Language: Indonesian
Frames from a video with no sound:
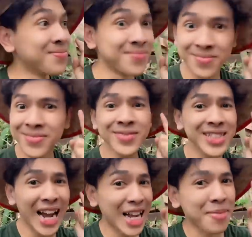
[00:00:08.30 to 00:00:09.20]
Hmm,
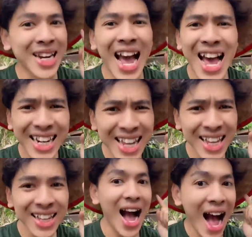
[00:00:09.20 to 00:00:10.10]
sangat menarik.
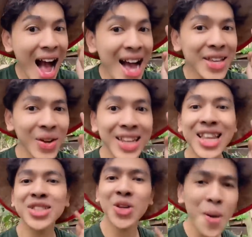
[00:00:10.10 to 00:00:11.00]
Ayo
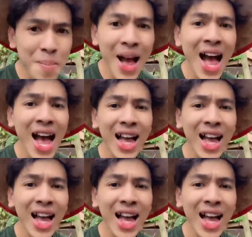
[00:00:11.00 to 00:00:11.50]
kita coba.